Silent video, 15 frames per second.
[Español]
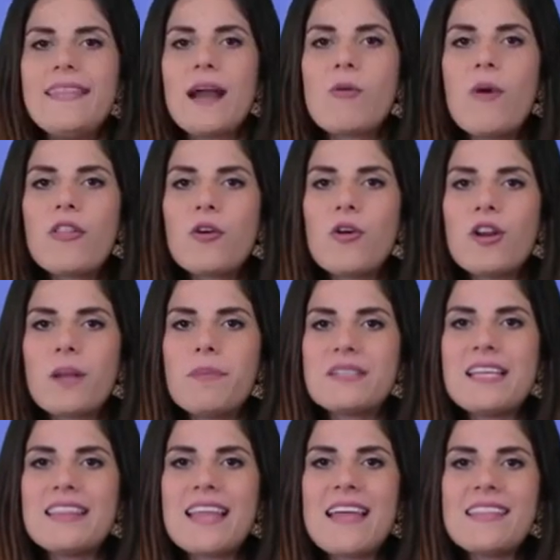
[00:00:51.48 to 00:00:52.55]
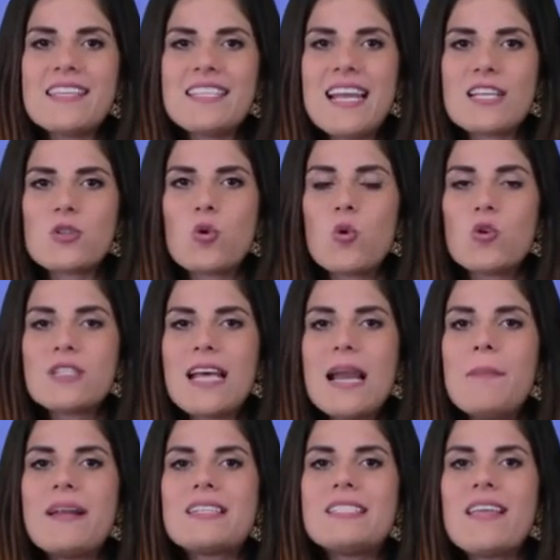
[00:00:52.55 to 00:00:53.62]
De acuerdo con representantes de la
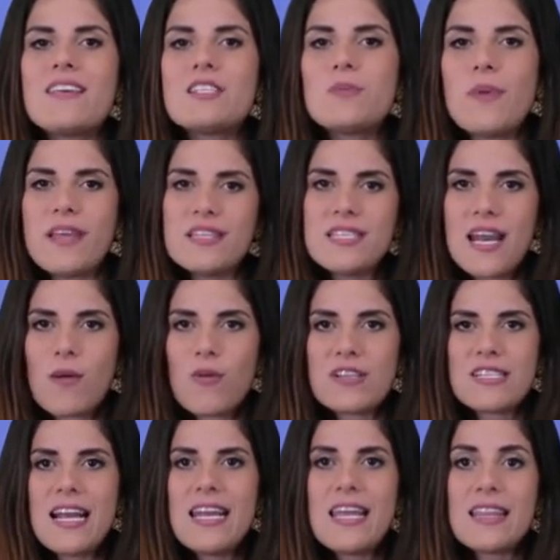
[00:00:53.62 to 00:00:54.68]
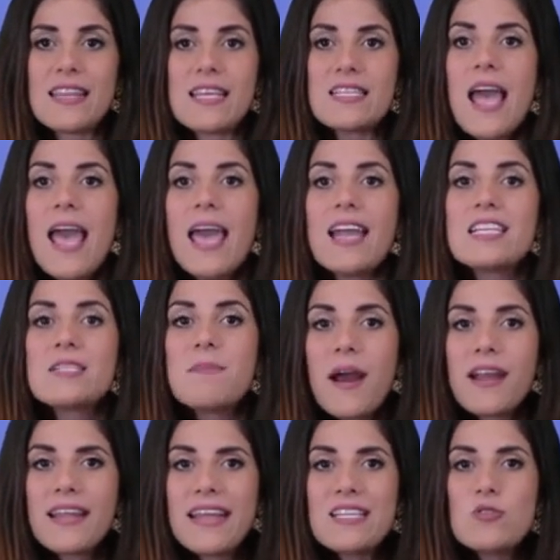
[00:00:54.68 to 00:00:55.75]
sucursal Mercedes-Benz en Aguascalientes, el
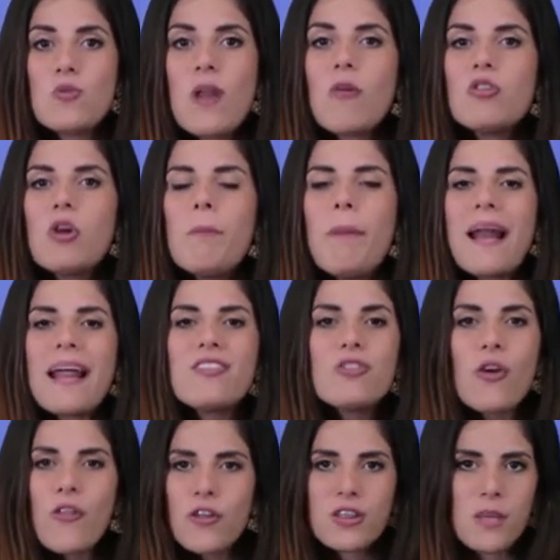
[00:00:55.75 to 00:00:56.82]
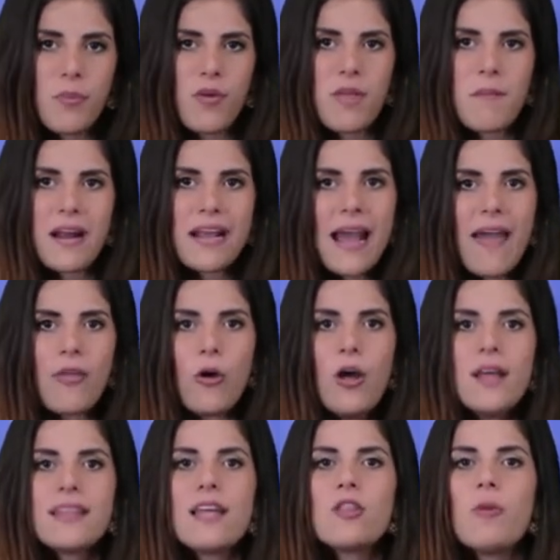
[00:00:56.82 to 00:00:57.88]
Smart es un auto para todo tipo de mercado,
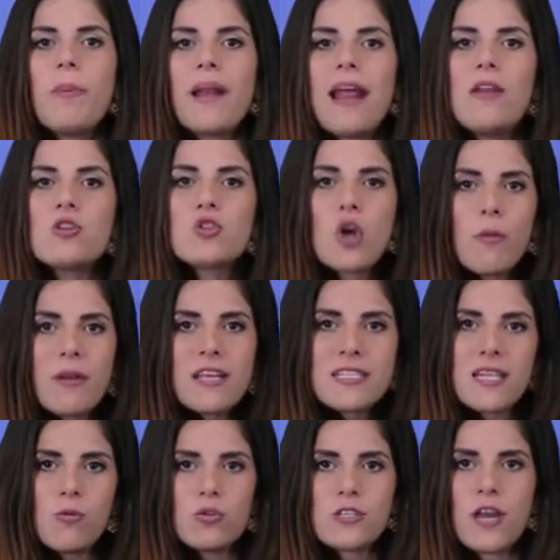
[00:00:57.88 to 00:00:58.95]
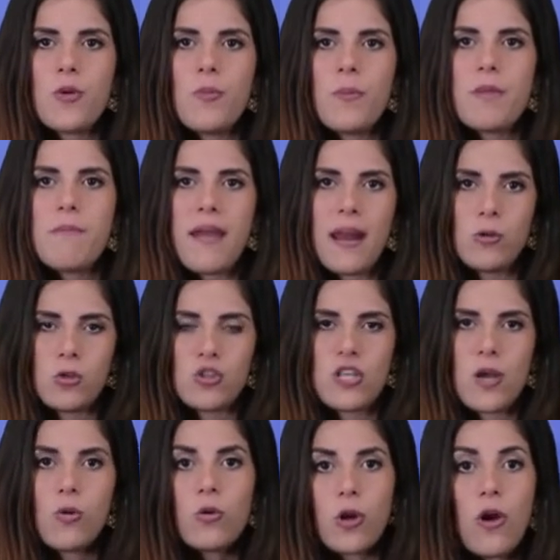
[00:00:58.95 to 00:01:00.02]
tanto para los jóvenes que buscan un primer auto
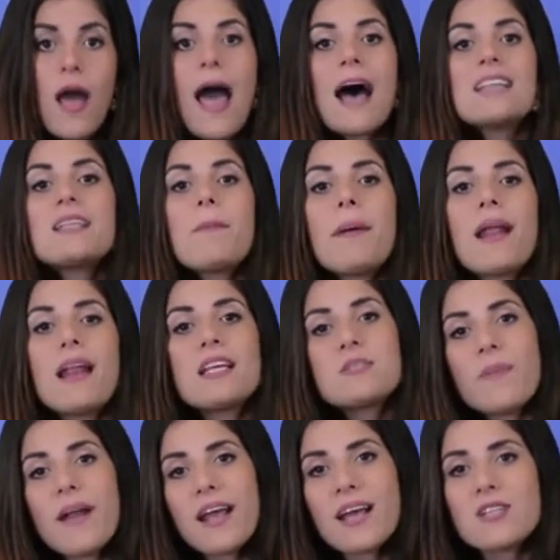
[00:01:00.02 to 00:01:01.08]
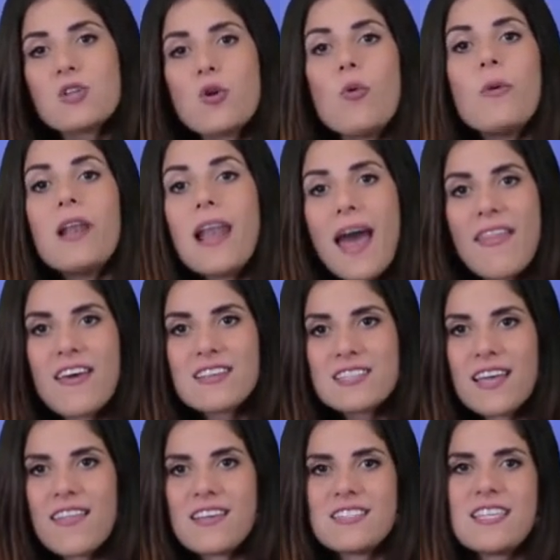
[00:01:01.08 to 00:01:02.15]
seguro, hasta para las parejas jubiladas
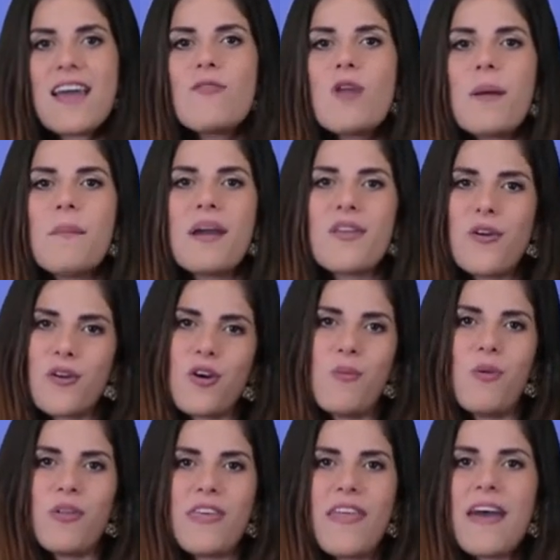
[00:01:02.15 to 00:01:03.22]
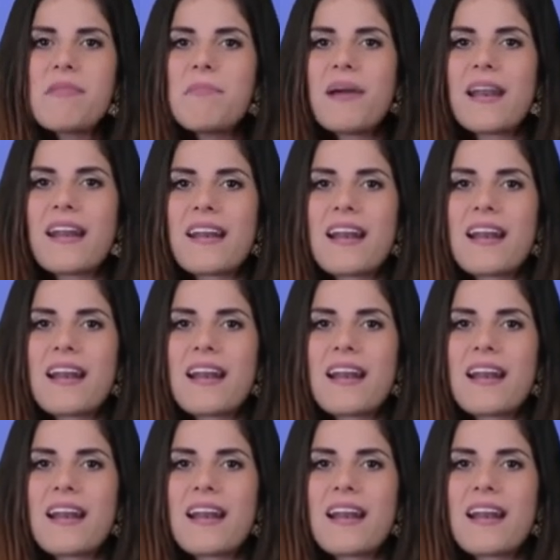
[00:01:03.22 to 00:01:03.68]
que desean una mayor comodidad para